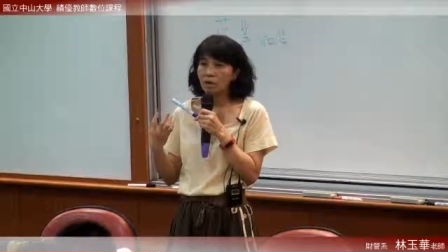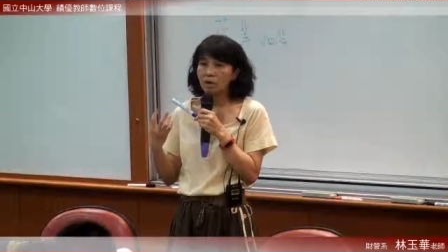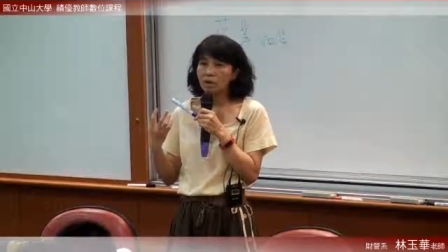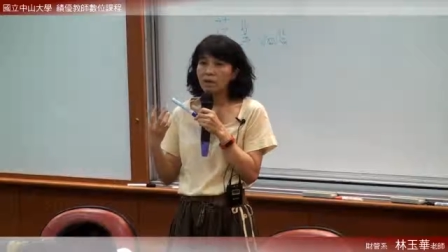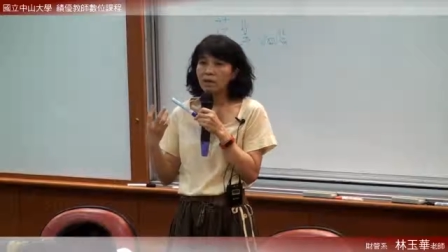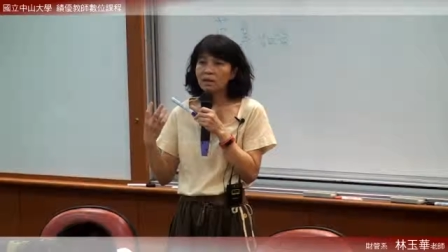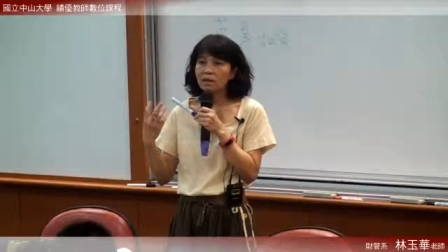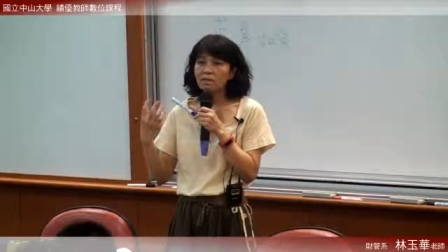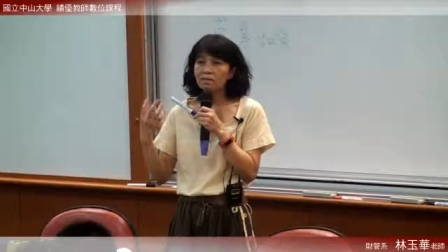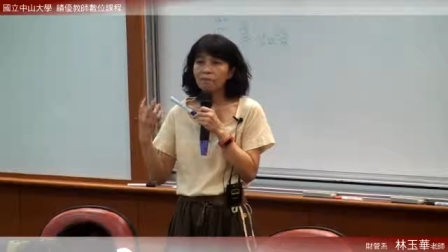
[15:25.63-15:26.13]

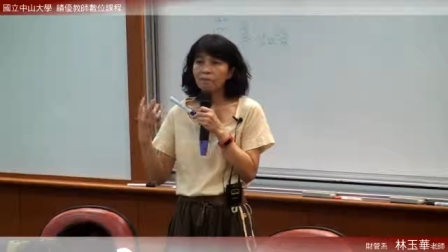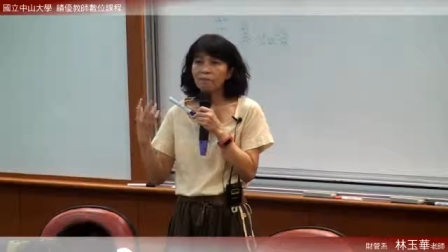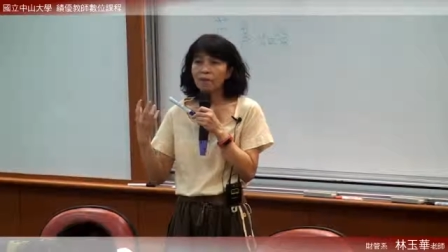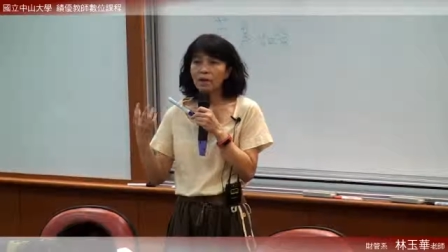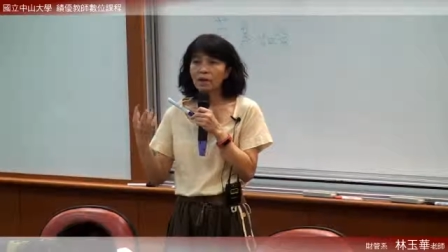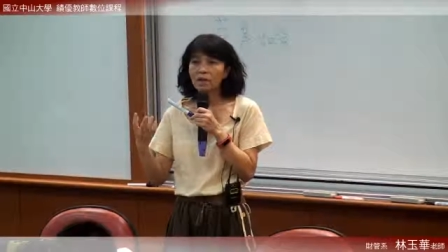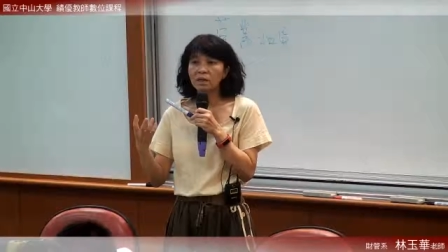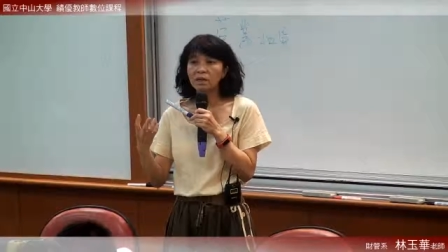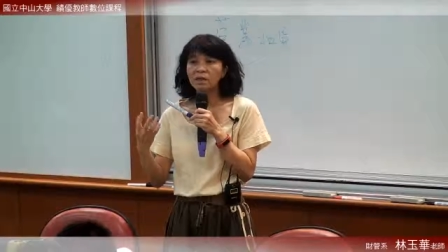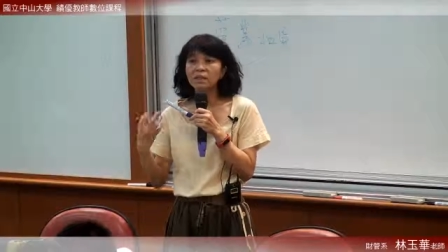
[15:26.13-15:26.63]
他跟
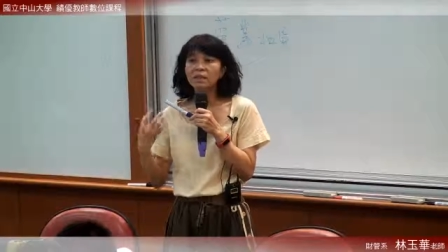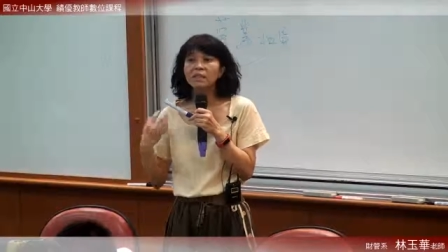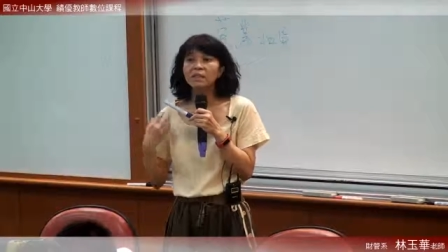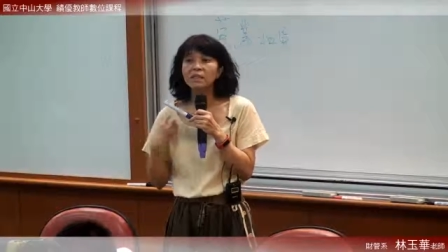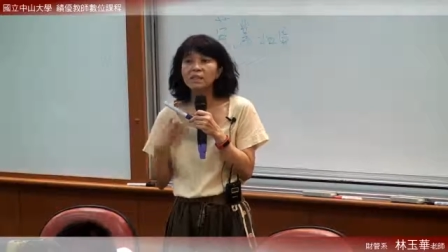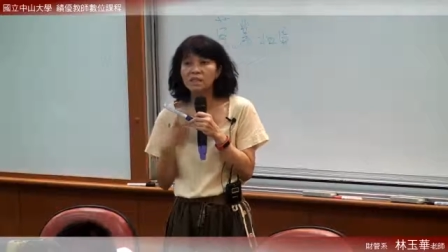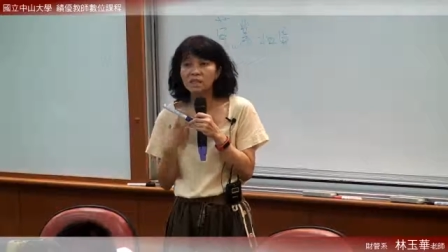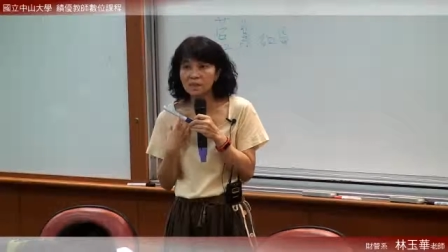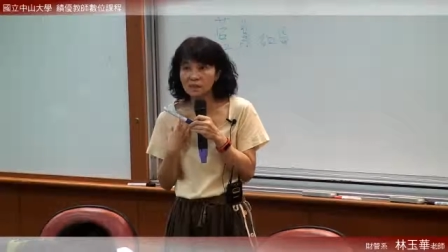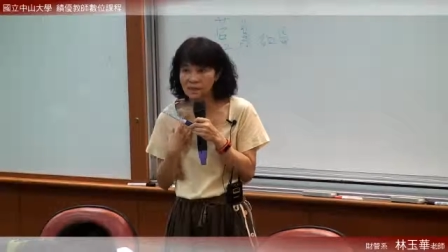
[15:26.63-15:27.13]
房客
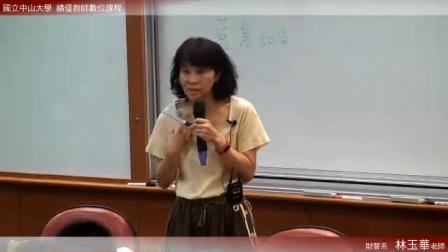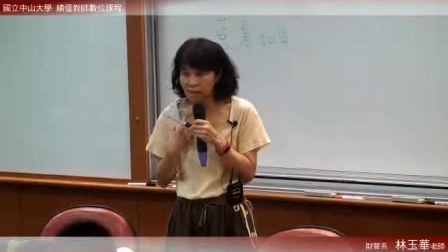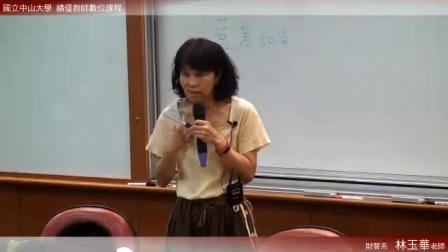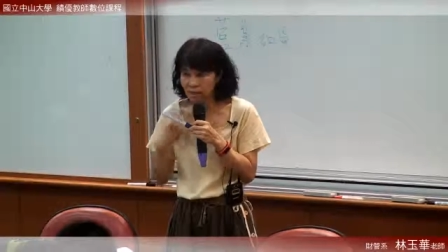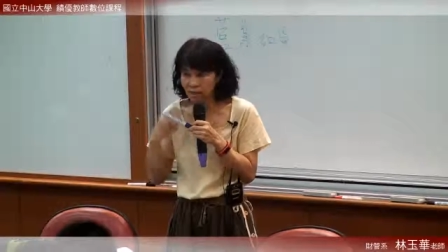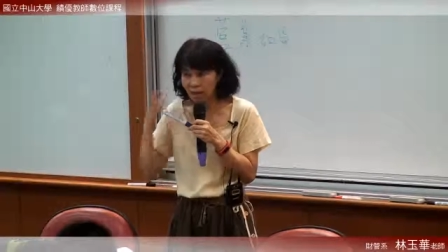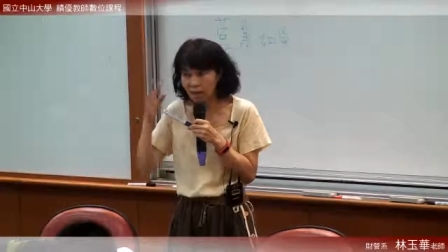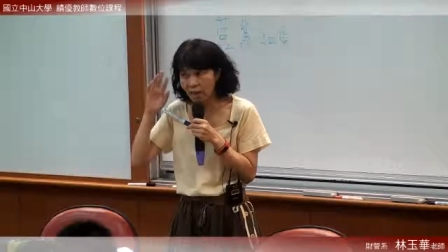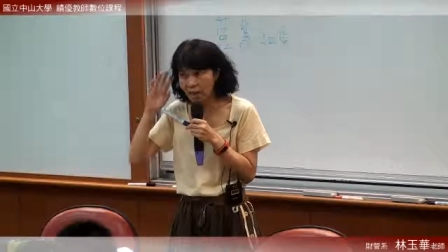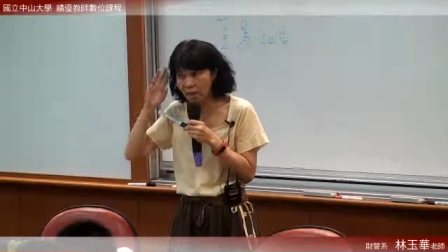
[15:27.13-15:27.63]
借的
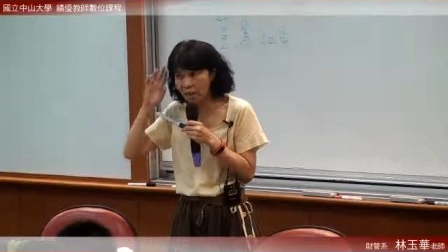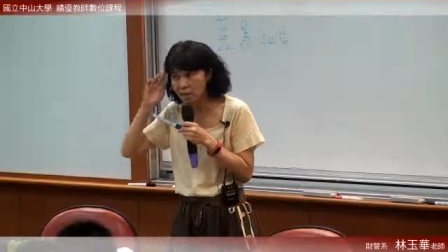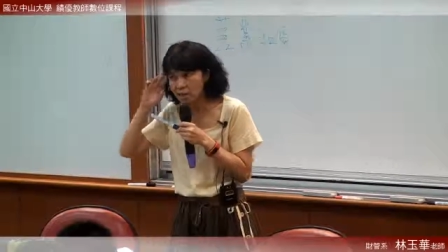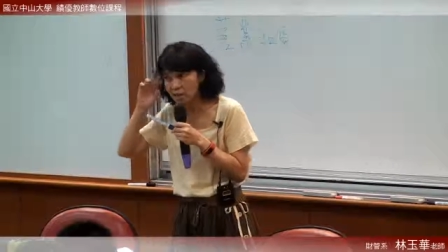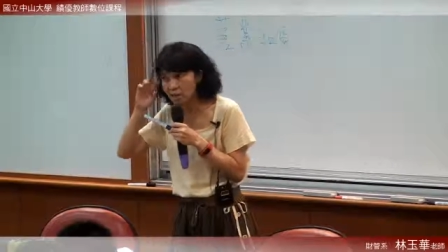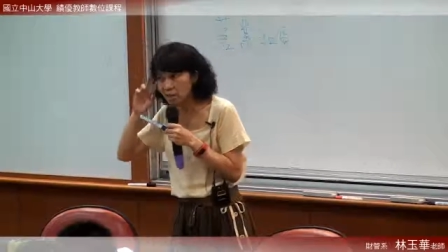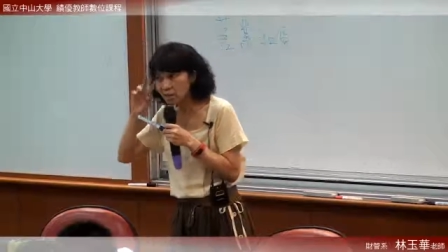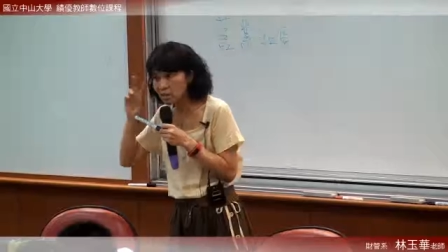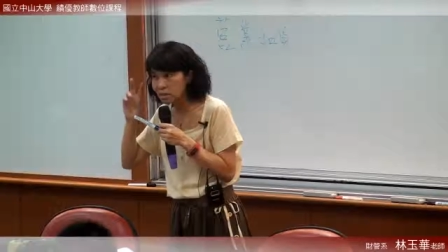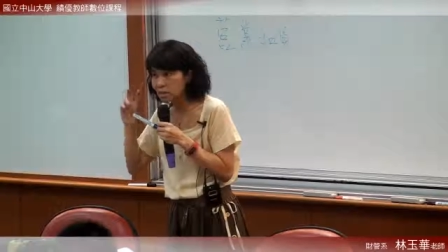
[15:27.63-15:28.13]
钱类
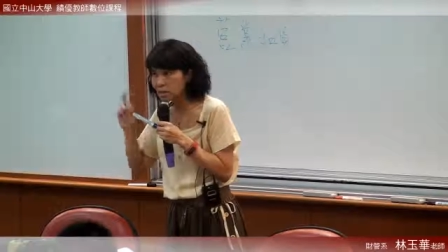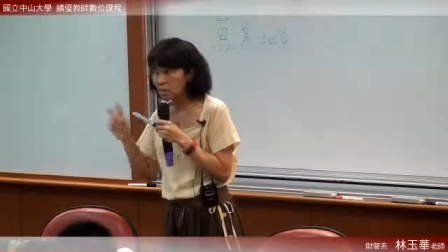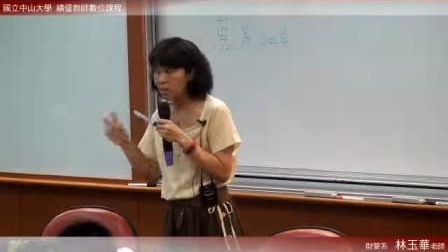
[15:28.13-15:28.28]
似，